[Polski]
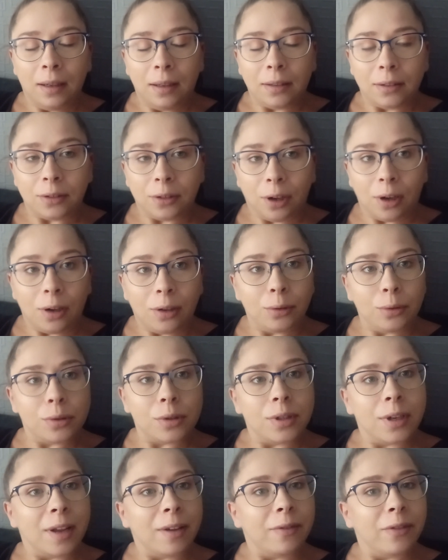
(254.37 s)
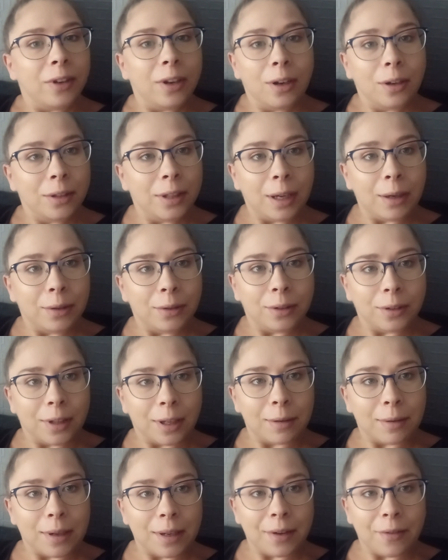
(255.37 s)
no, już nie wyglądało to
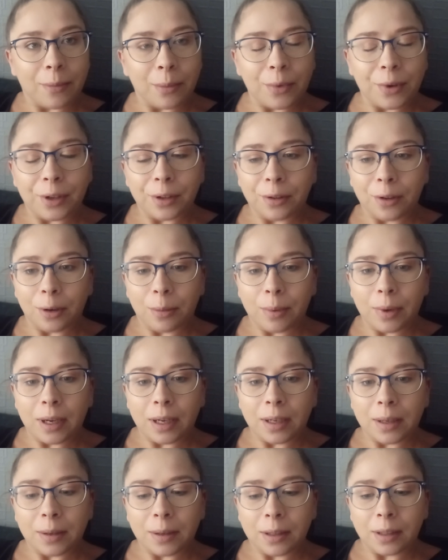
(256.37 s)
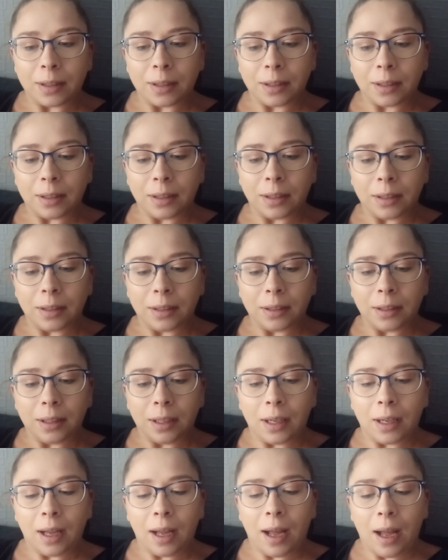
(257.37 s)
tak ładnie w moich torbach. Yy,
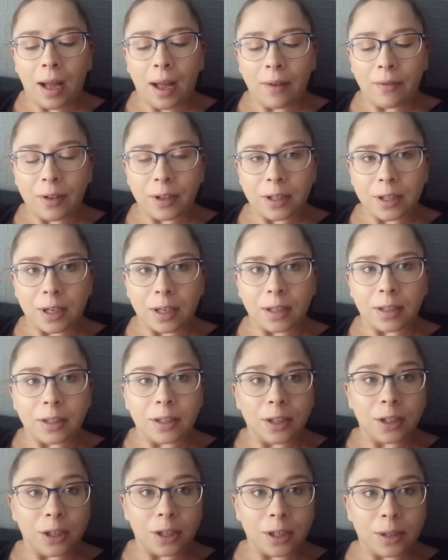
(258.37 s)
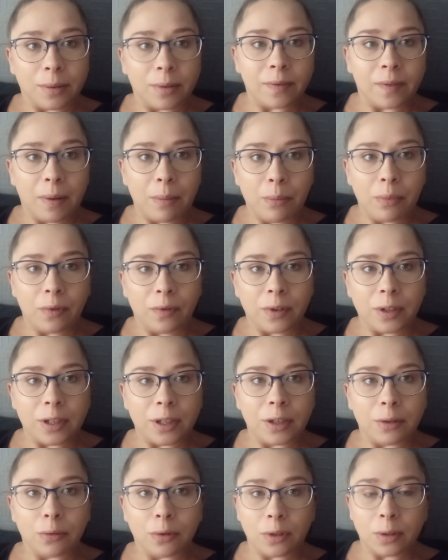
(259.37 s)
a wiecie, jeszcze żeby Wam
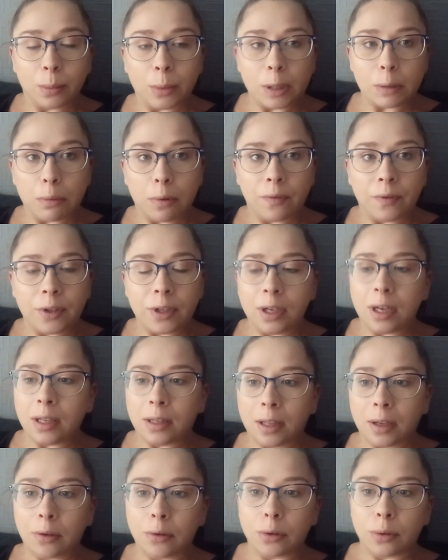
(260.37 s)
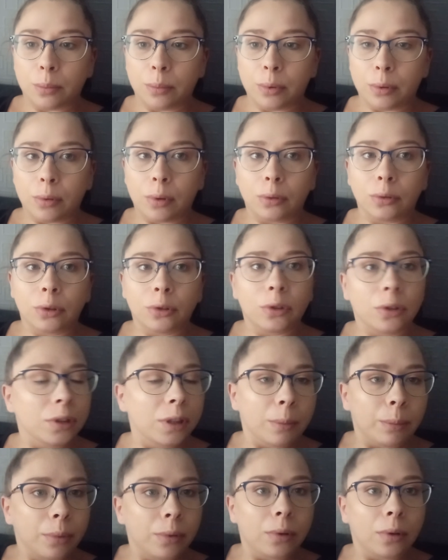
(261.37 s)
powiedzieć, uzmysłowić ile tego było, no to
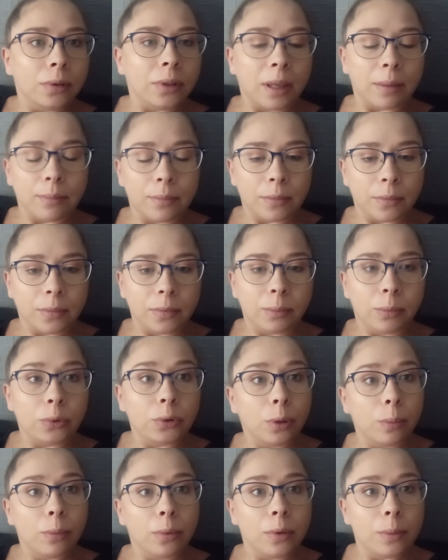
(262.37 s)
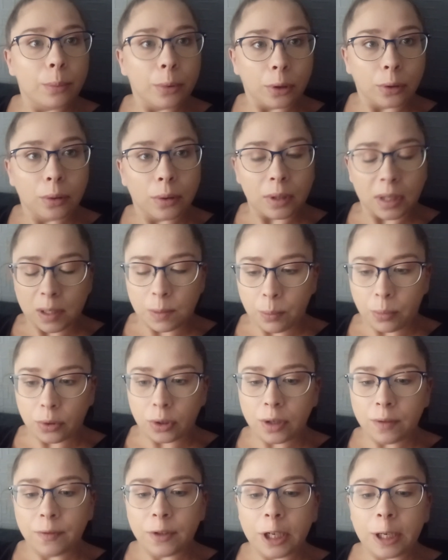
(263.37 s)
nie było tam, bo to były produkty
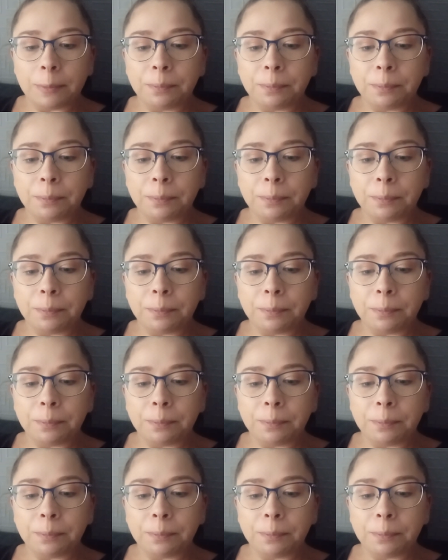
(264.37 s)
spożywcze,